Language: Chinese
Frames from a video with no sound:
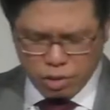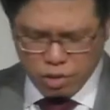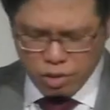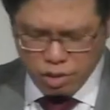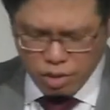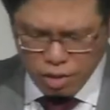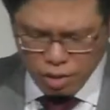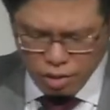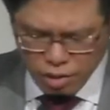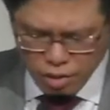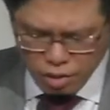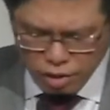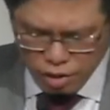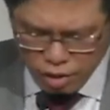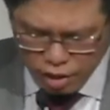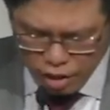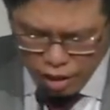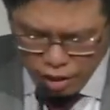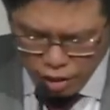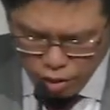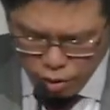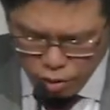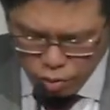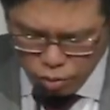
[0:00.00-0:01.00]
第
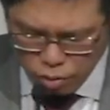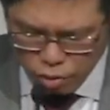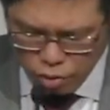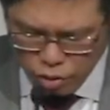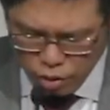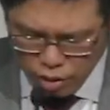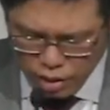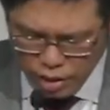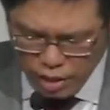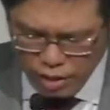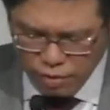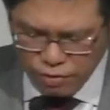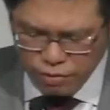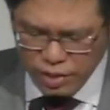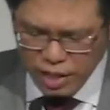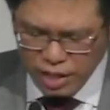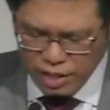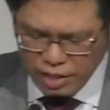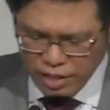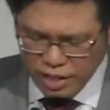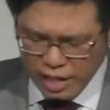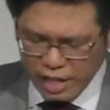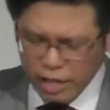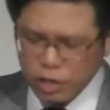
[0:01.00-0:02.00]
一，我们要
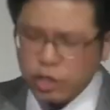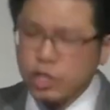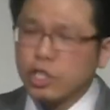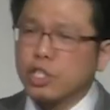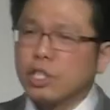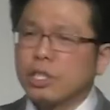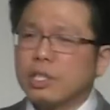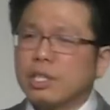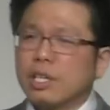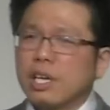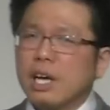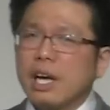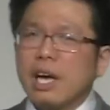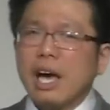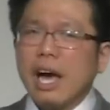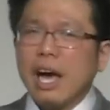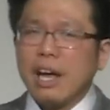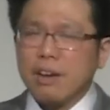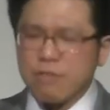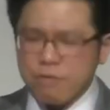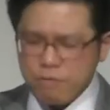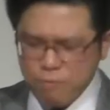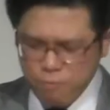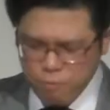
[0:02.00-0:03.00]
继续的去
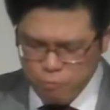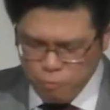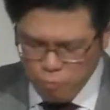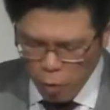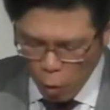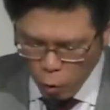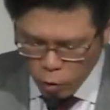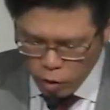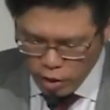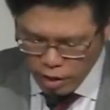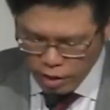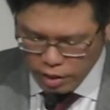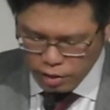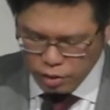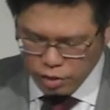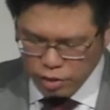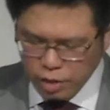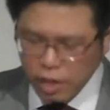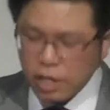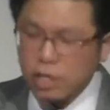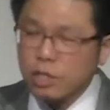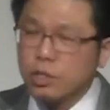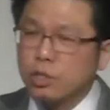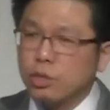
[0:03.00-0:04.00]
专注于培
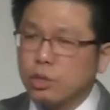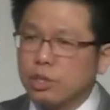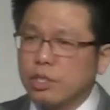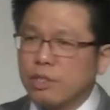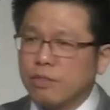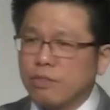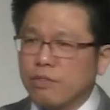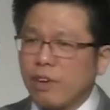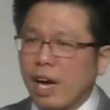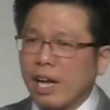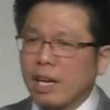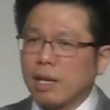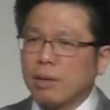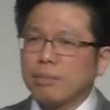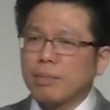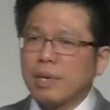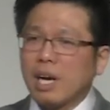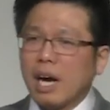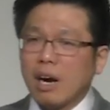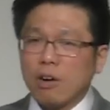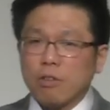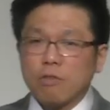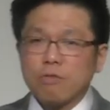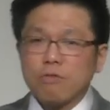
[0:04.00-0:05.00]
养我们在上
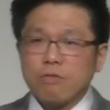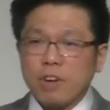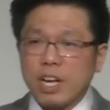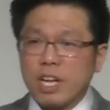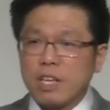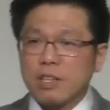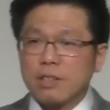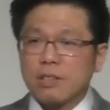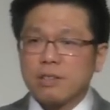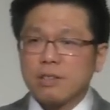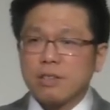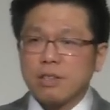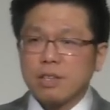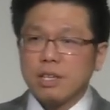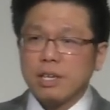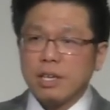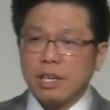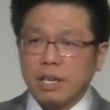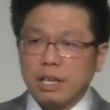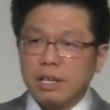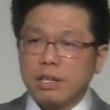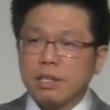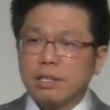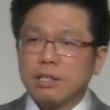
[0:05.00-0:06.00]
帝里的信
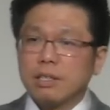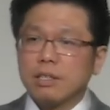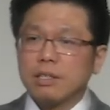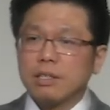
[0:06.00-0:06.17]
心。